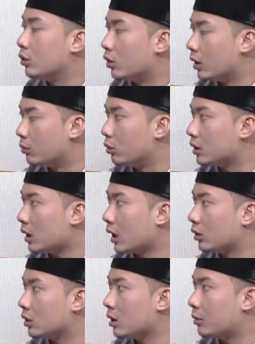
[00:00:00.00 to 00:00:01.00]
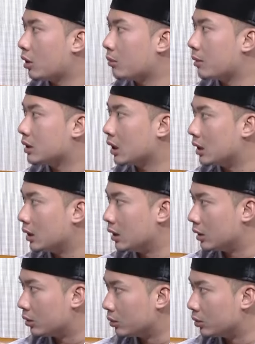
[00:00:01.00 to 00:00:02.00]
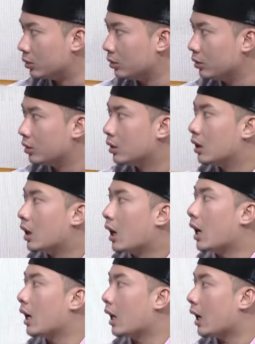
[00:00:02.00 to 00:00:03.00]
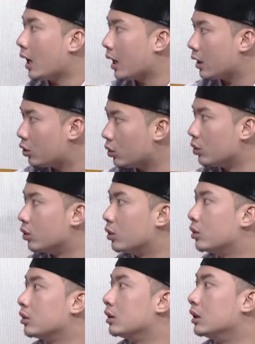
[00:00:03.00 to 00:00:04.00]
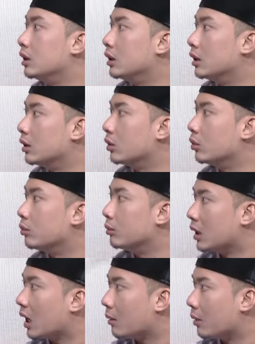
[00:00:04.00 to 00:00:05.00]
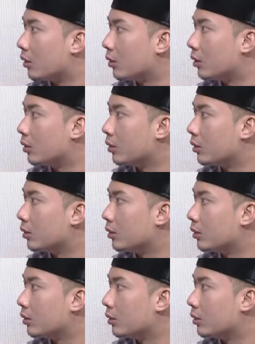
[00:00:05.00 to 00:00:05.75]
Eh, 2100 sebelum Masehi itu. Lah, alah ado. Urang. Min Minangkabau. Yep.